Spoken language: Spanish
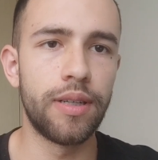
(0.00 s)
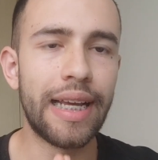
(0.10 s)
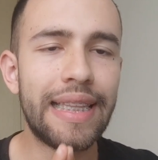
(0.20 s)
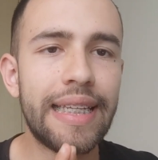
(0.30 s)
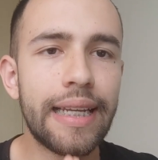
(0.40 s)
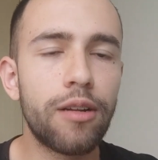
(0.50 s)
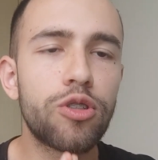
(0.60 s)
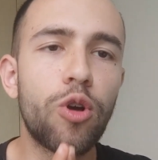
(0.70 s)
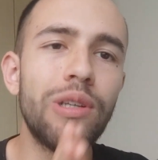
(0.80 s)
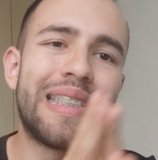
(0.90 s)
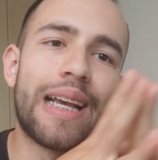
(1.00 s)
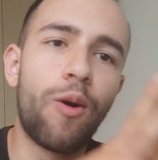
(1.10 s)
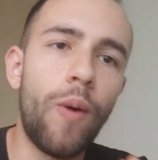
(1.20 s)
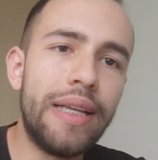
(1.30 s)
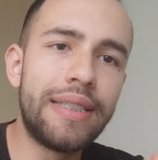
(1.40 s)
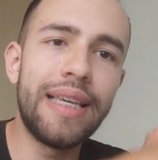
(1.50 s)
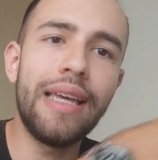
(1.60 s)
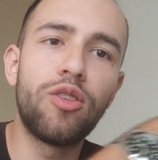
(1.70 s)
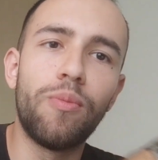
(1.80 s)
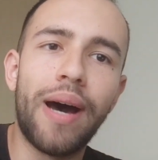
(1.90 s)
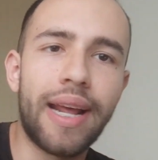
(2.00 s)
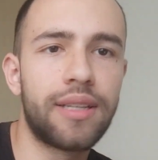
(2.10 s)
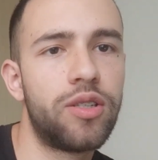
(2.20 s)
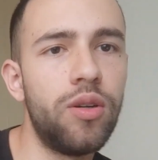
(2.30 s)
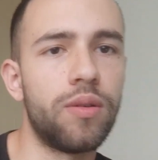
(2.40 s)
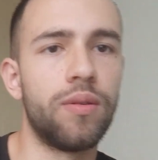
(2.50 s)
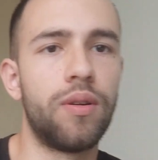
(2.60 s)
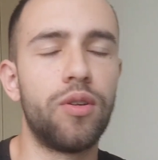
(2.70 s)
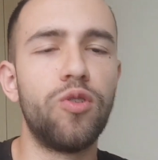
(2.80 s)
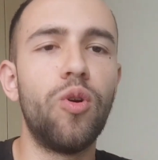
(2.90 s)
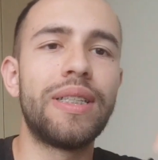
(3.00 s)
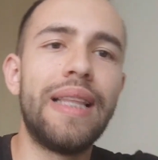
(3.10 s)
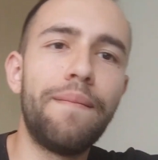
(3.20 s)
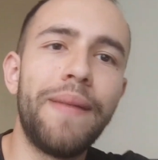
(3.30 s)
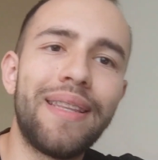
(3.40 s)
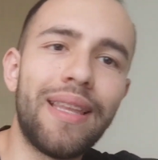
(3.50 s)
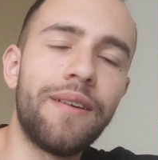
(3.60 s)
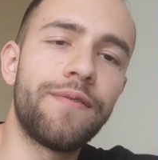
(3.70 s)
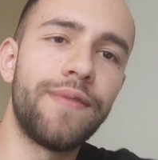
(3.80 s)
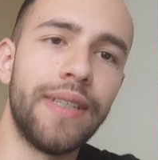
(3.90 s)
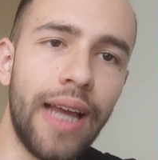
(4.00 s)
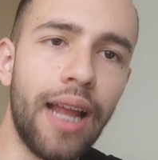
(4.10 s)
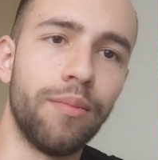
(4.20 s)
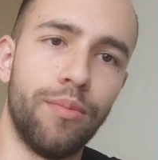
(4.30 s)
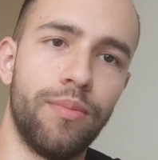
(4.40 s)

el dinero es consecuencia de tomar acción, no es la meta final.